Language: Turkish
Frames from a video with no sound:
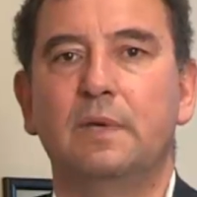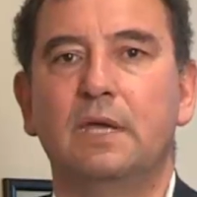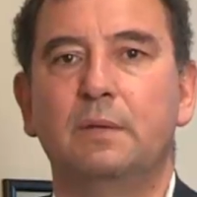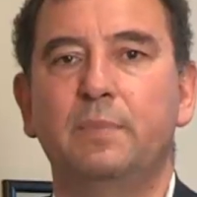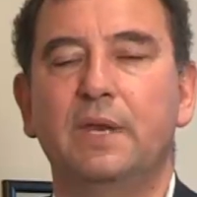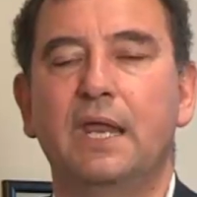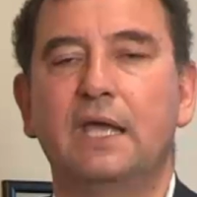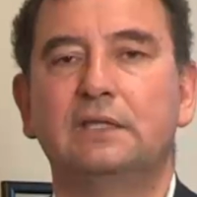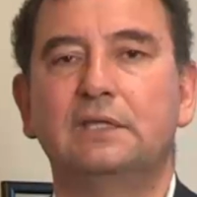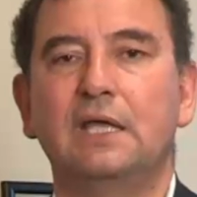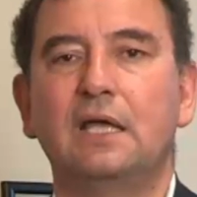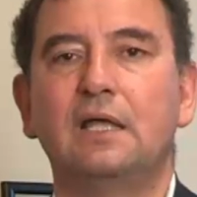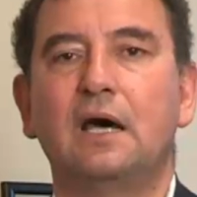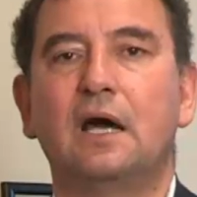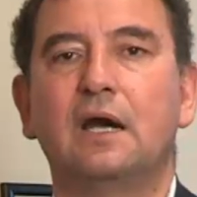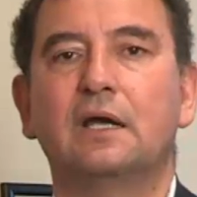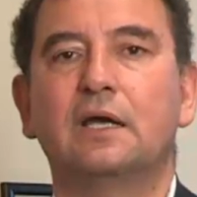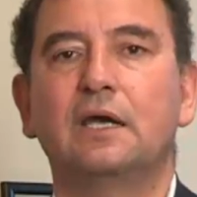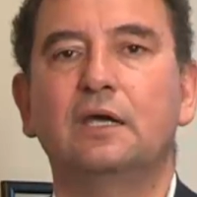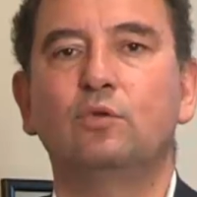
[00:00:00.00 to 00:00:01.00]
e bilekler
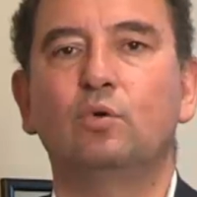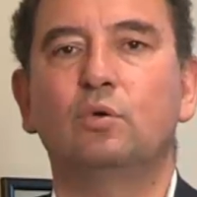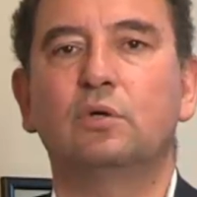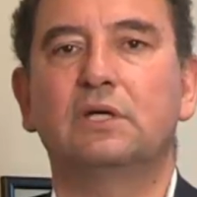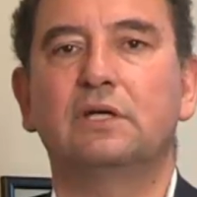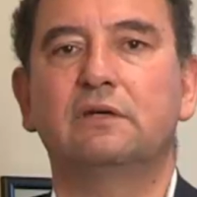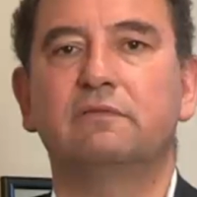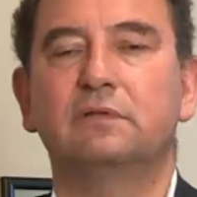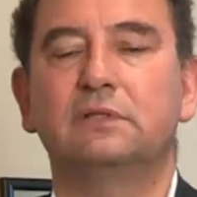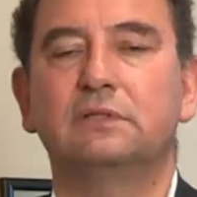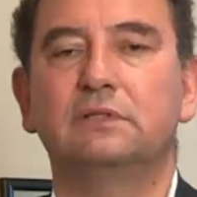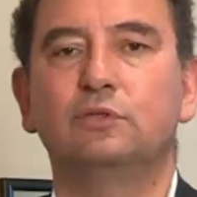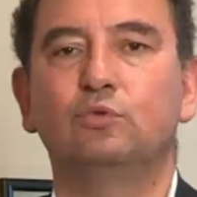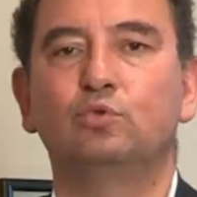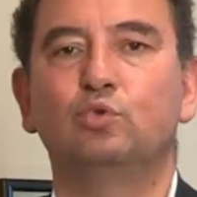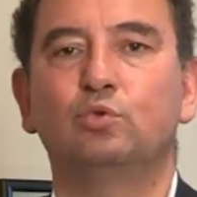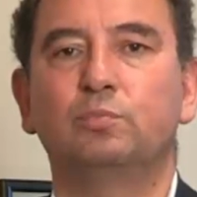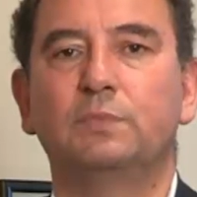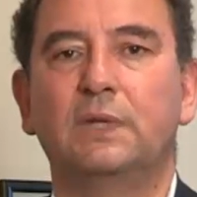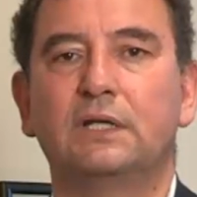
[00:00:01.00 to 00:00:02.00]
arkaya doğru
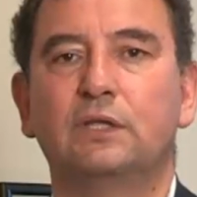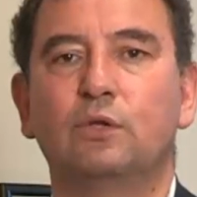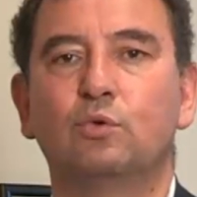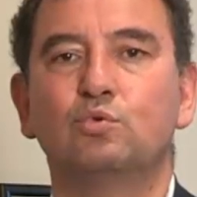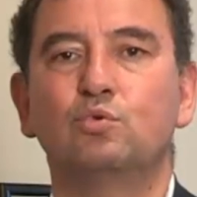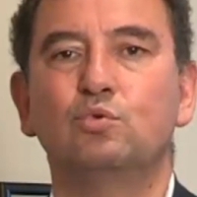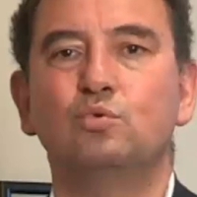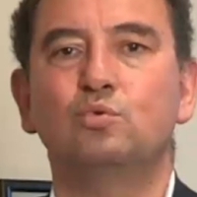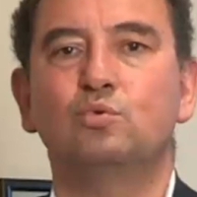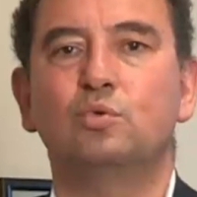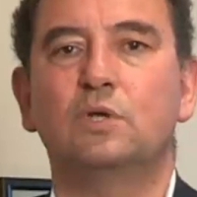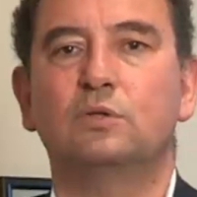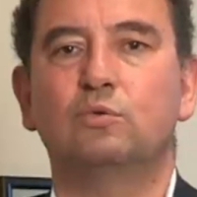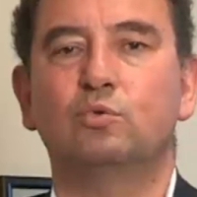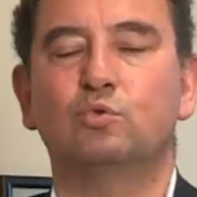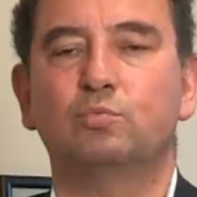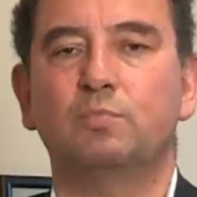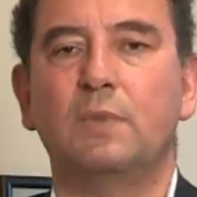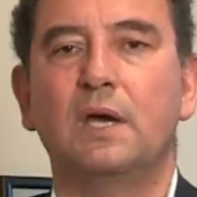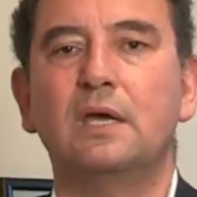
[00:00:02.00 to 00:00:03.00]
kıvıldığı durumlarda uzun süre
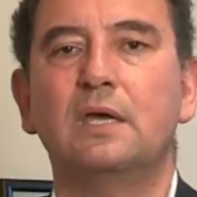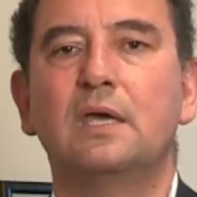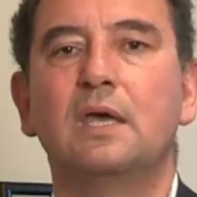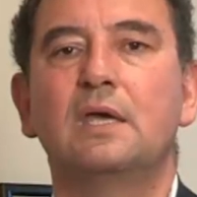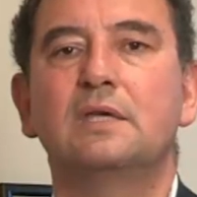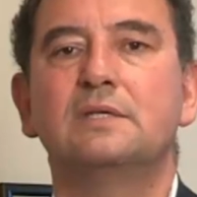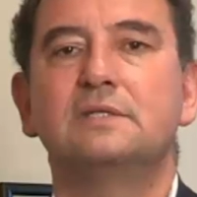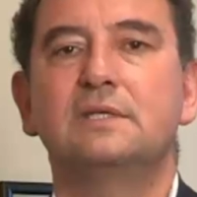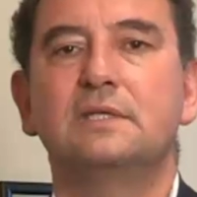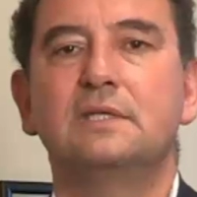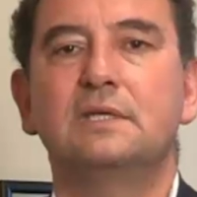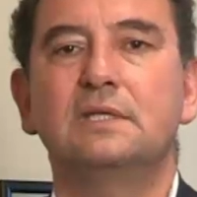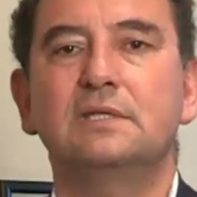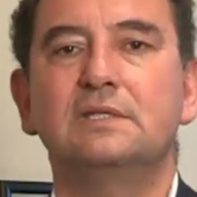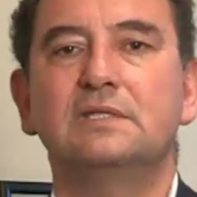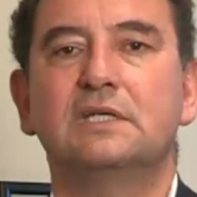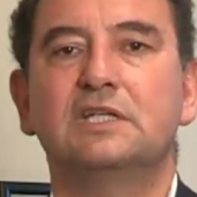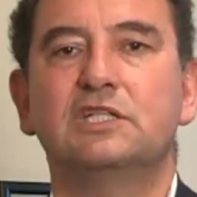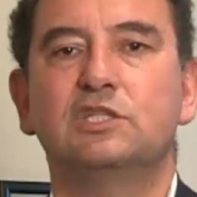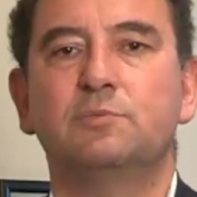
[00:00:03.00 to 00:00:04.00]
tutmak sinirin
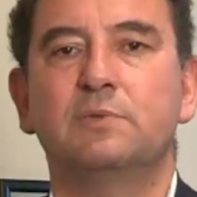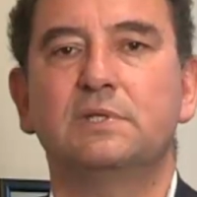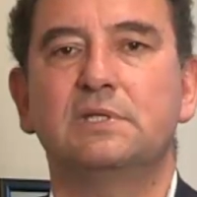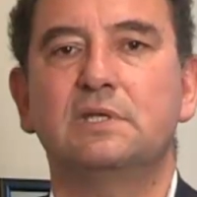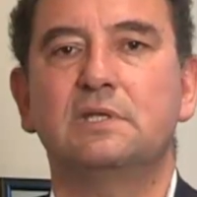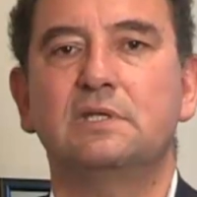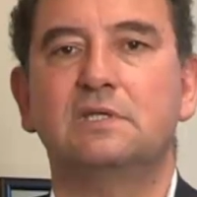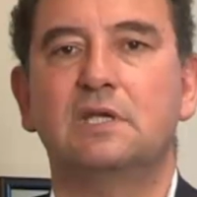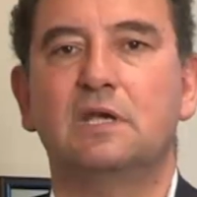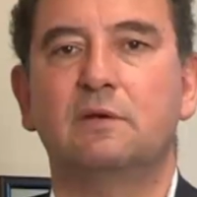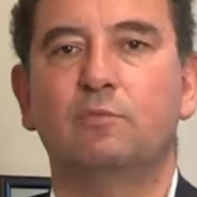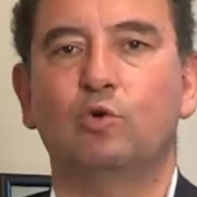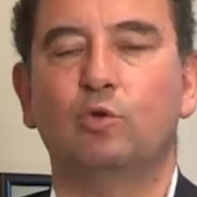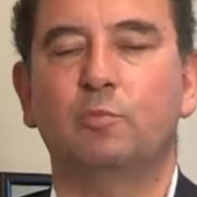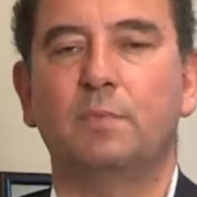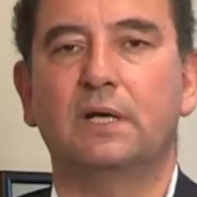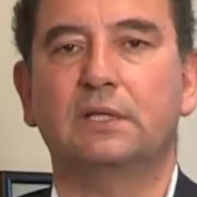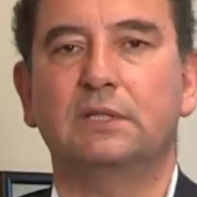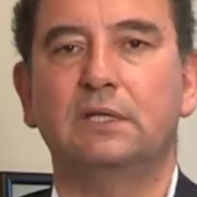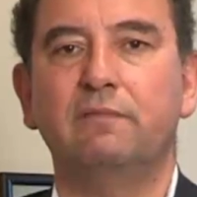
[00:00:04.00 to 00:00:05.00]
sıkışmasına sebep
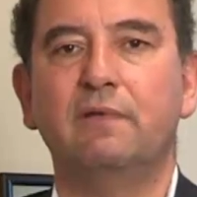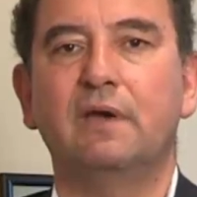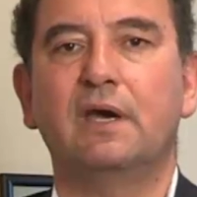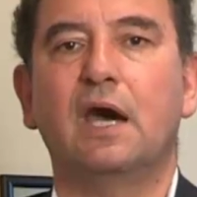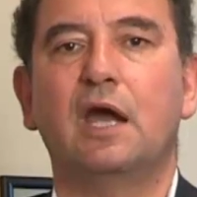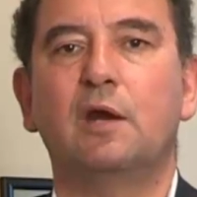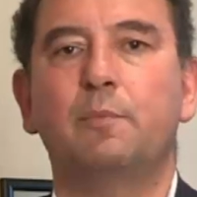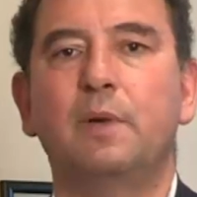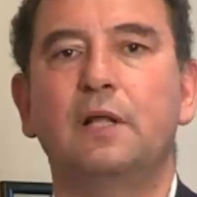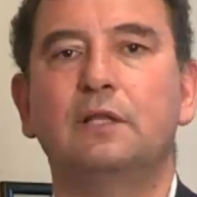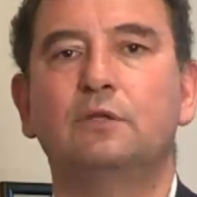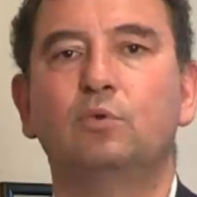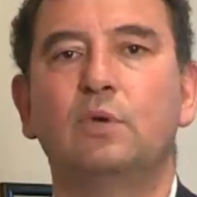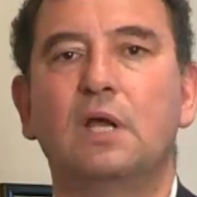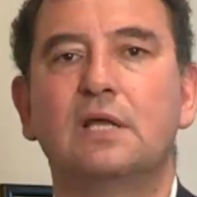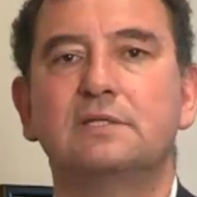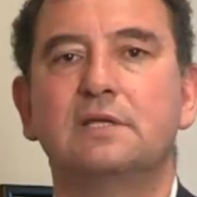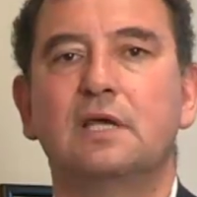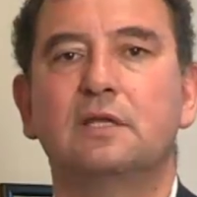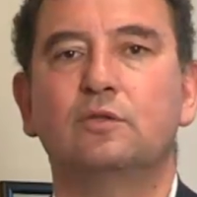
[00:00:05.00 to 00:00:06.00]
olmakta ve karpal
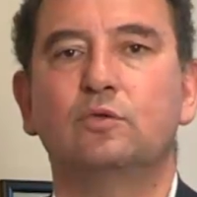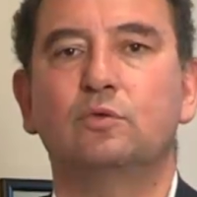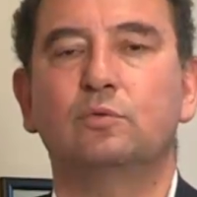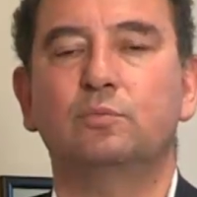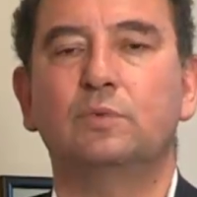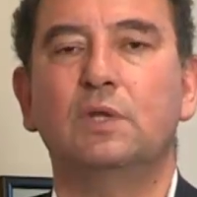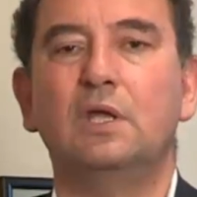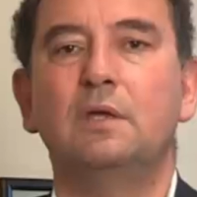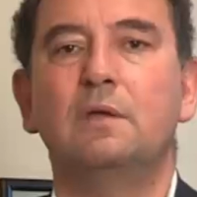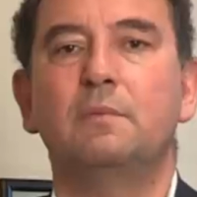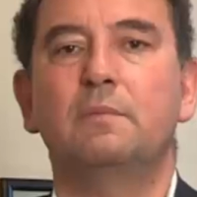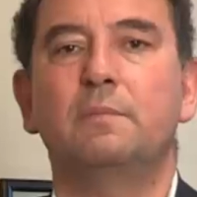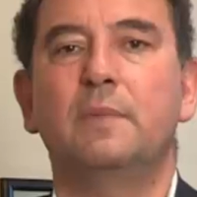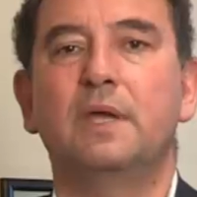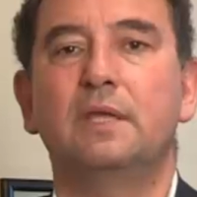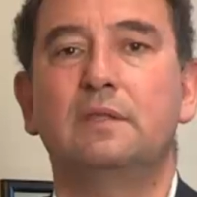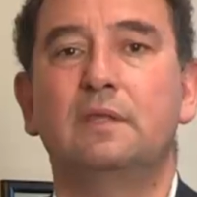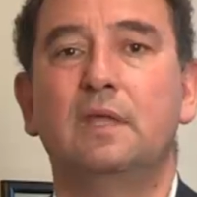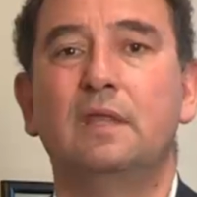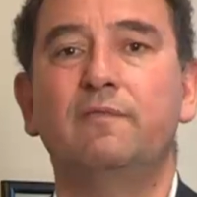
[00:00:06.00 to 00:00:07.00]
tünel sendromuna
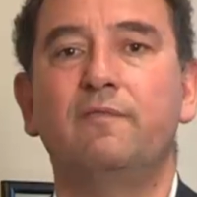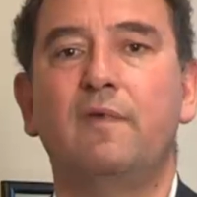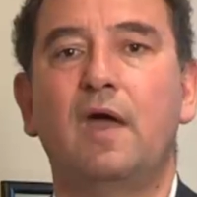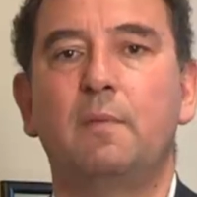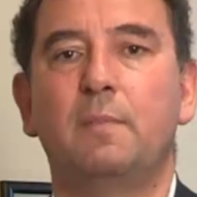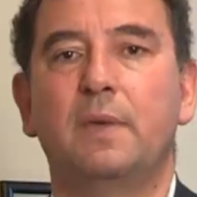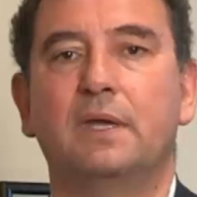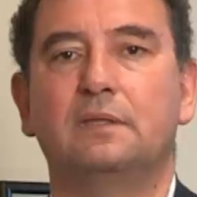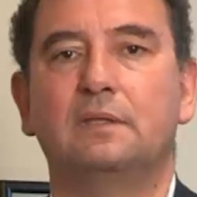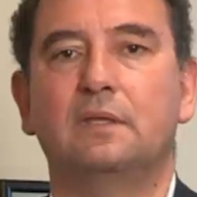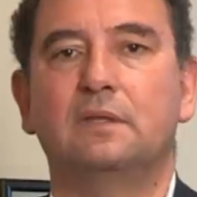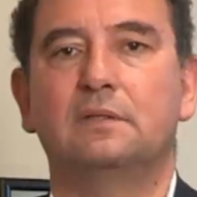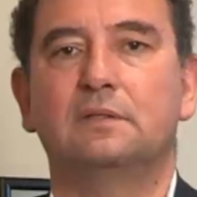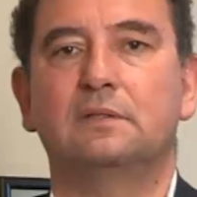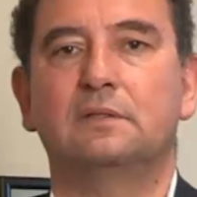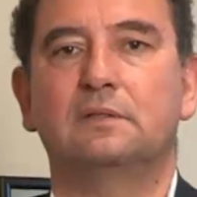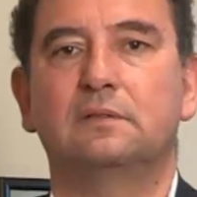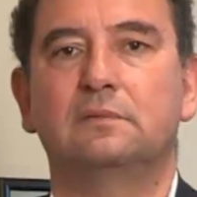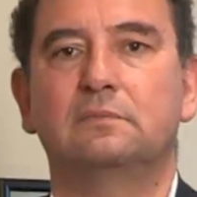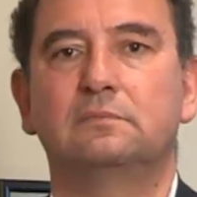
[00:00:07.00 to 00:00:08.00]
meydan
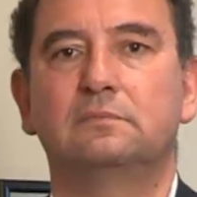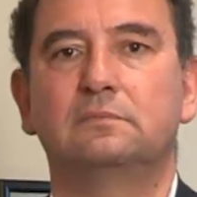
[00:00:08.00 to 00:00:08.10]
vermektedir.